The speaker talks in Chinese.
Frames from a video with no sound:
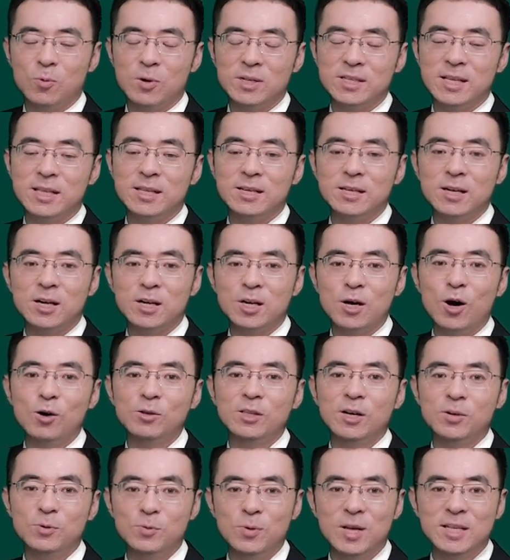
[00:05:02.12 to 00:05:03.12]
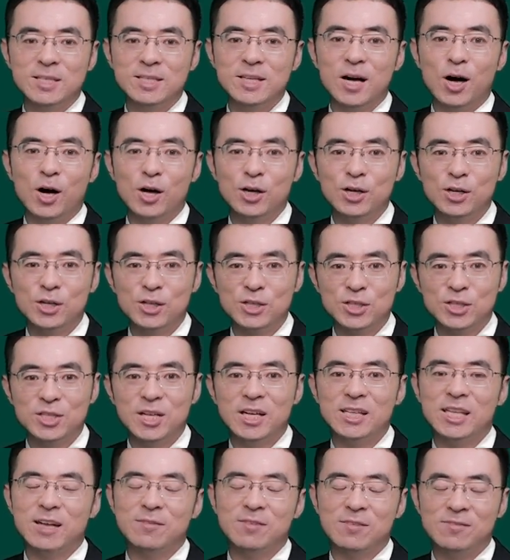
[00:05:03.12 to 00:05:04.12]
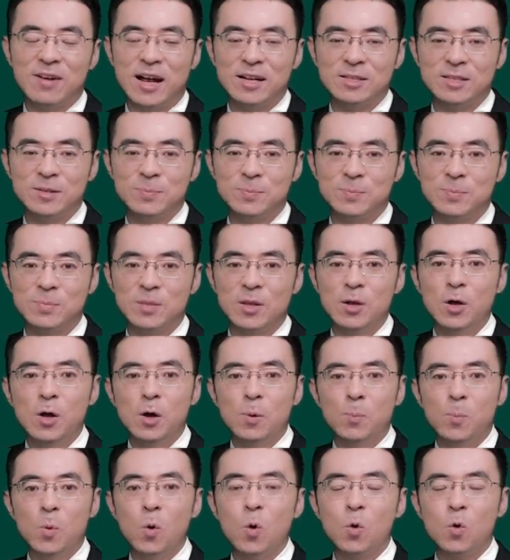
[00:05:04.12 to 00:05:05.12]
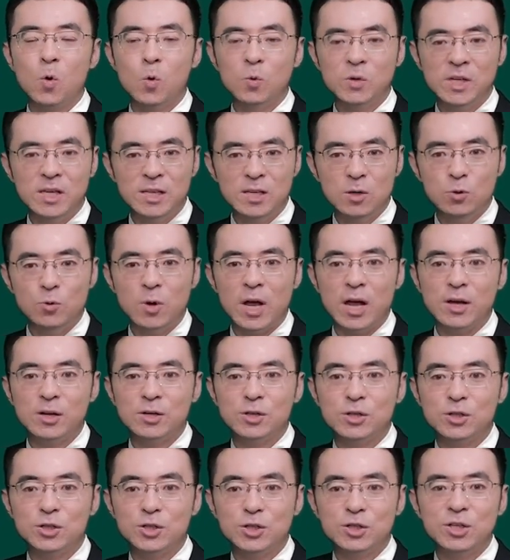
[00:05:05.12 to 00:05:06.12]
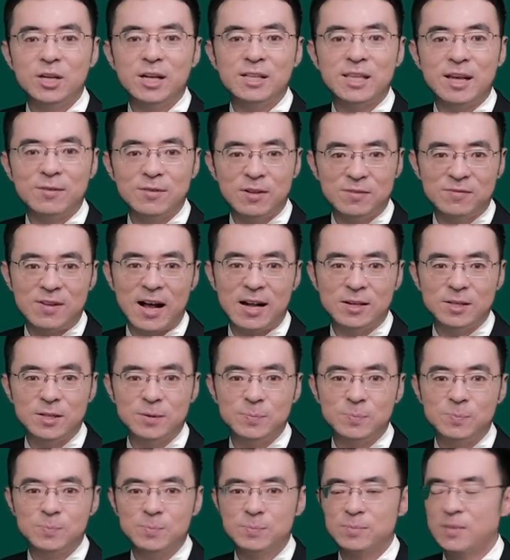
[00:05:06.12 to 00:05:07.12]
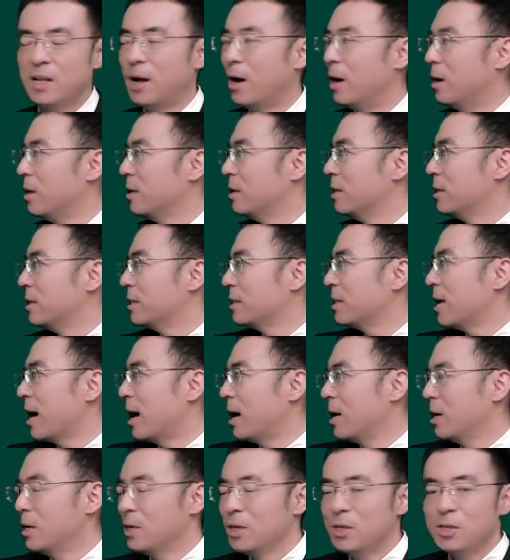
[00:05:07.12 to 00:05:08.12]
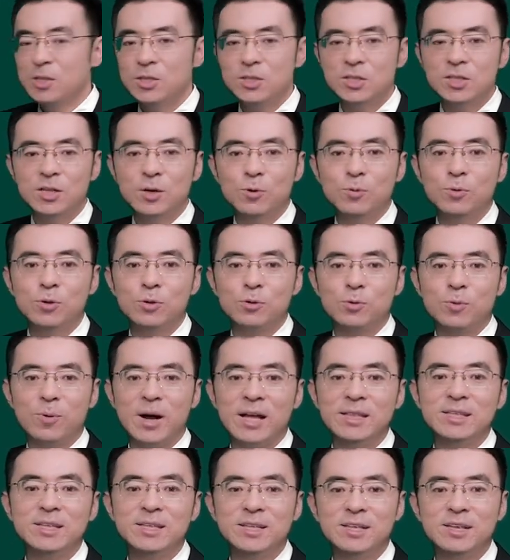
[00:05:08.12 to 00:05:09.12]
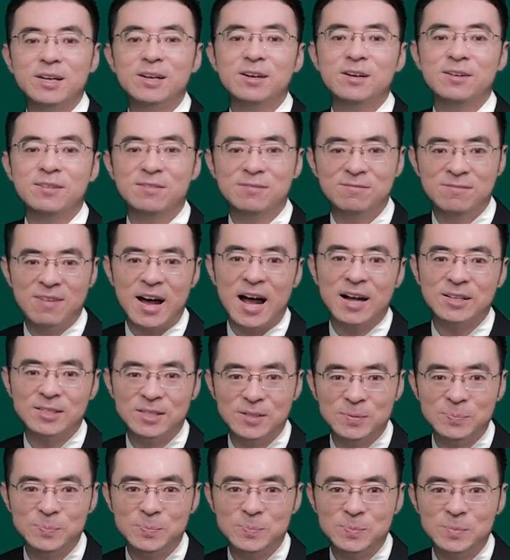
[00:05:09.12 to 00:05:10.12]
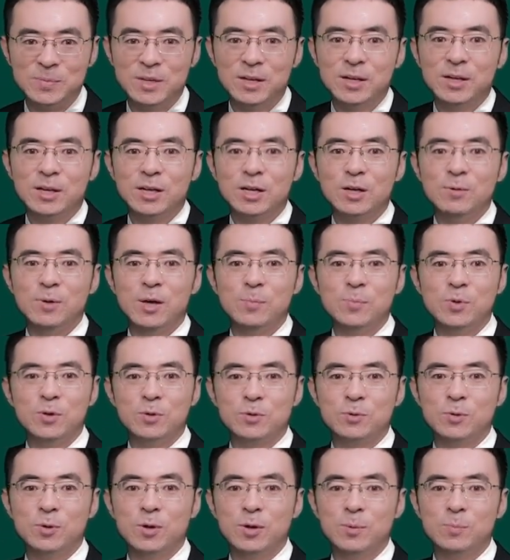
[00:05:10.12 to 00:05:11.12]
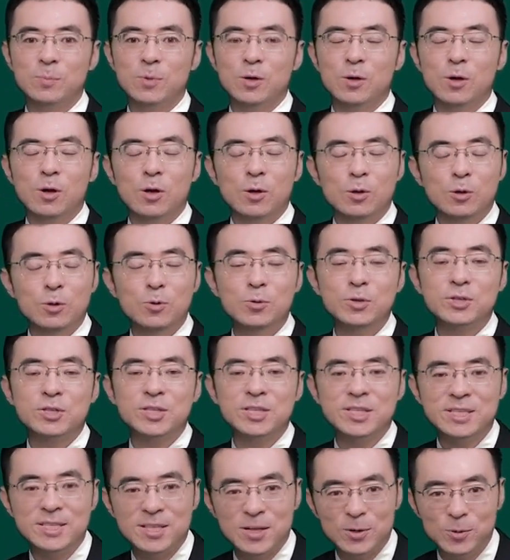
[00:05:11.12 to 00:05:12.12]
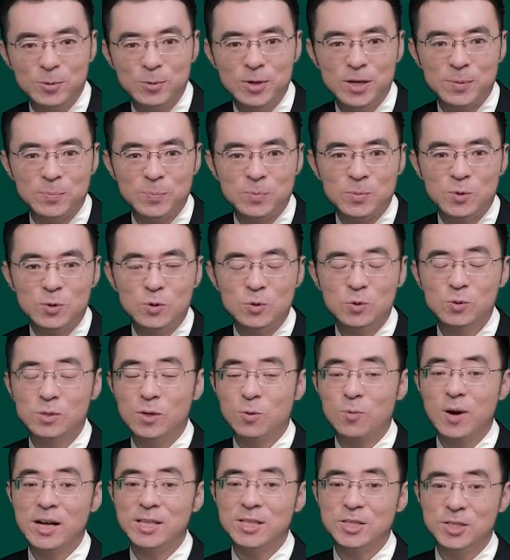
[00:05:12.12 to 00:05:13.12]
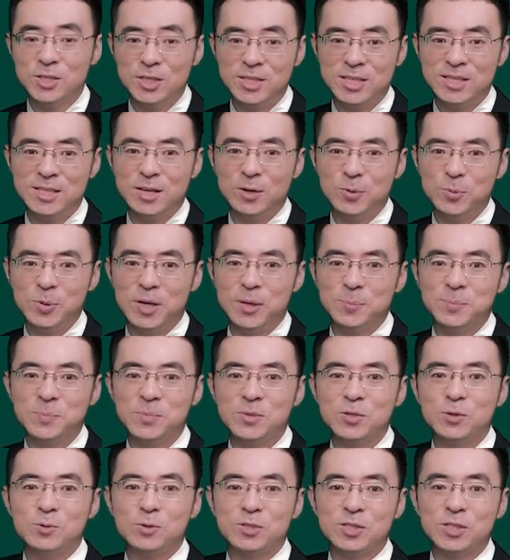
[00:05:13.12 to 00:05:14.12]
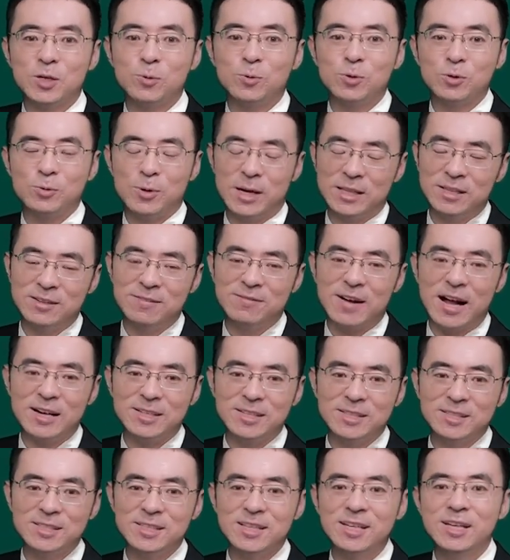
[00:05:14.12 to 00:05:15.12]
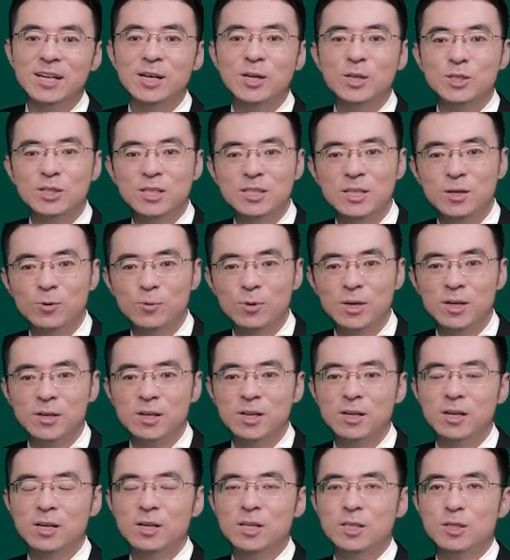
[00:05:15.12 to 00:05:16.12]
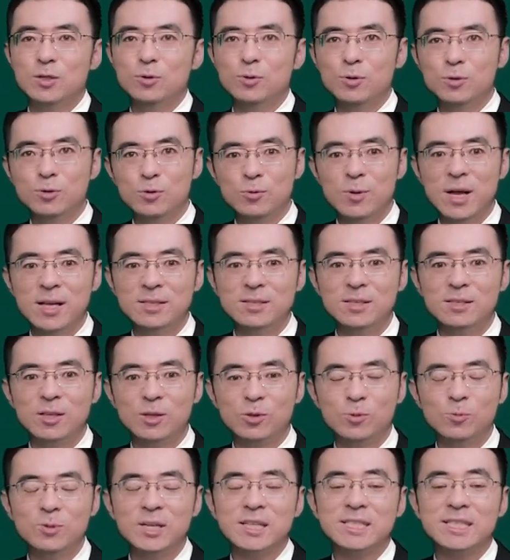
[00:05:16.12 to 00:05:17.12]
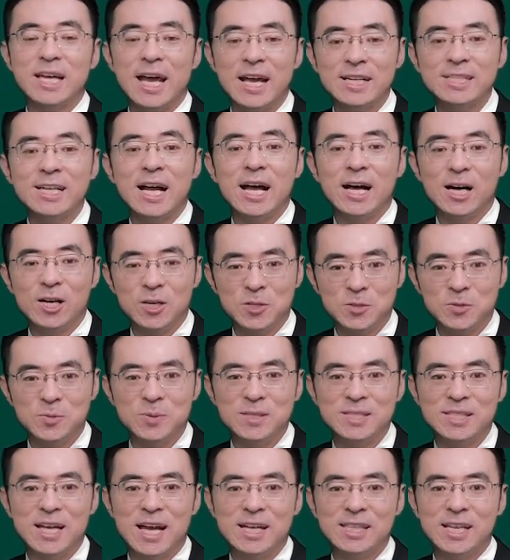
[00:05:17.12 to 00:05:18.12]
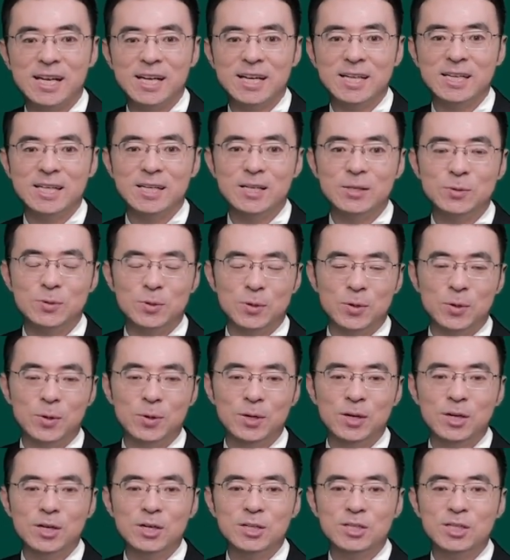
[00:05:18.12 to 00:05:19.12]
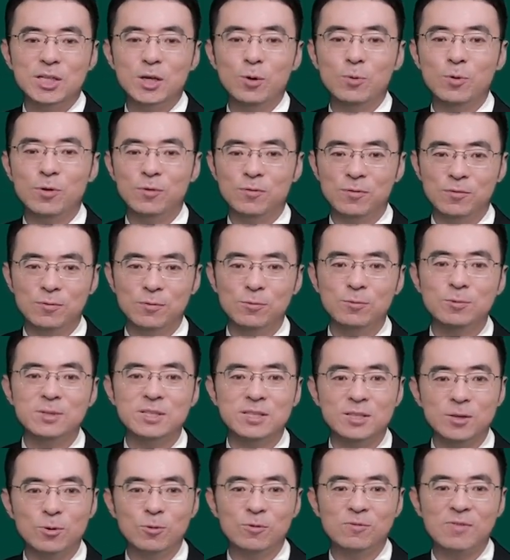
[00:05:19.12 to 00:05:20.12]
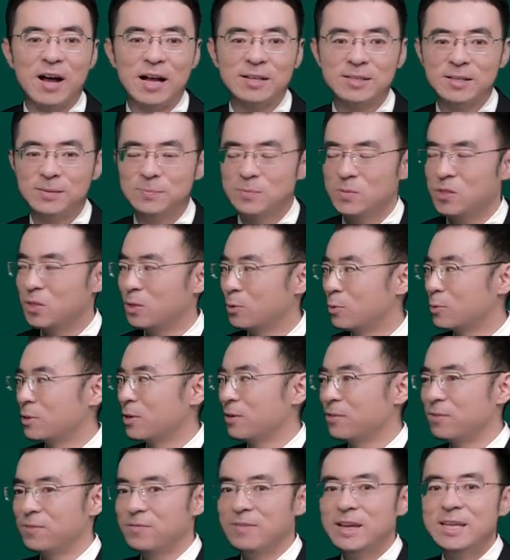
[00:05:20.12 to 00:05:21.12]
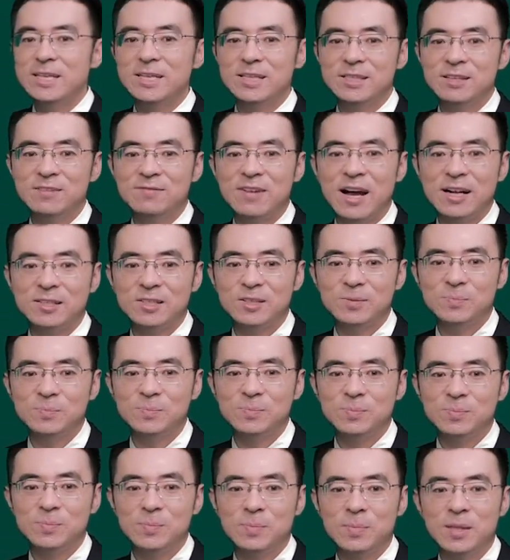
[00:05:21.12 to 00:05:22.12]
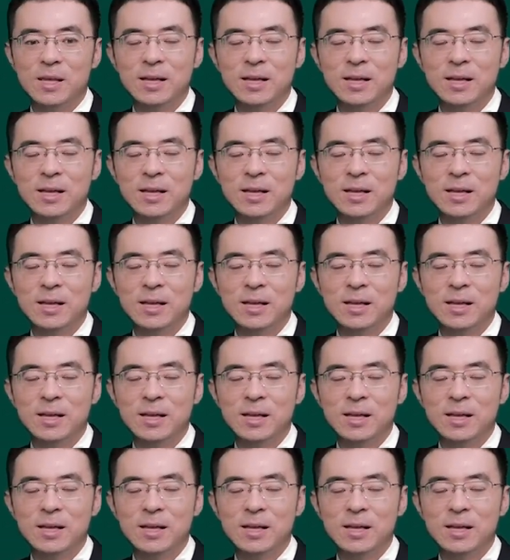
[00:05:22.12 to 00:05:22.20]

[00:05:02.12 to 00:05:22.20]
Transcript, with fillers: 们国家的一个高等院校事业单位法人；某公立医院事业单位法人。好，第二，社会团体法人，各位比如说律师协会、注册会计师协会就是社会团体法人。基金会基于捐赠的独立财产而存在的。最后。社会服务机构法人，这都是非盈利法人。